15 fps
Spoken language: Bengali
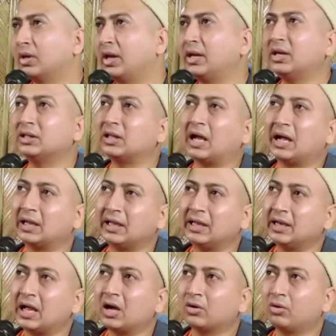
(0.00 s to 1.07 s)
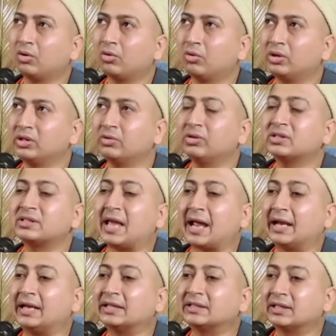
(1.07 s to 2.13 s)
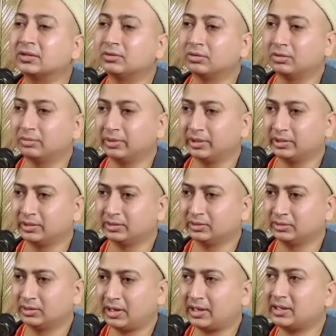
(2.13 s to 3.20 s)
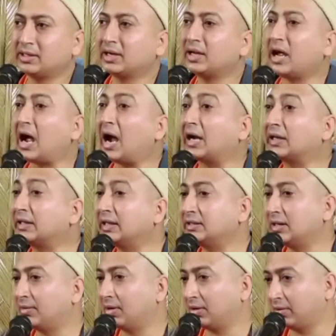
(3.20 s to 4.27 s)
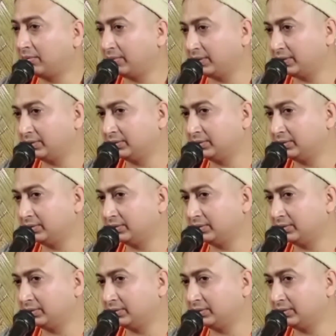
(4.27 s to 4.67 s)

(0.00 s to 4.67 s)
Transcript: এটা থাকে না কখনো যে কোনো স্ট্যাগনেশন ঘটবে একটা জায়গায় আটকে যাওয়া হবে